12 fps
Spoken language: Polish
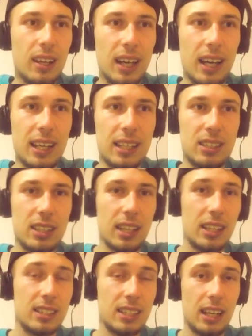a jak jeszcze
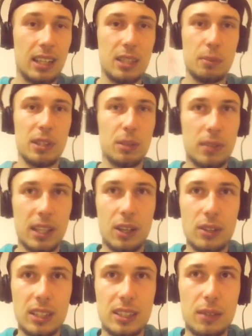jakieś skrecze będą na
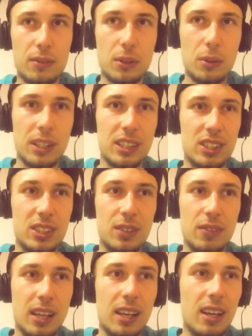koniec, to w ogóle się
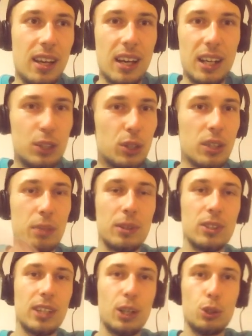zdziwię, ale to chyba
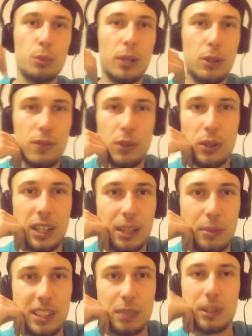do tego numeru w ogóle
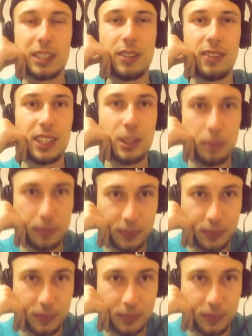nie będzie pasować.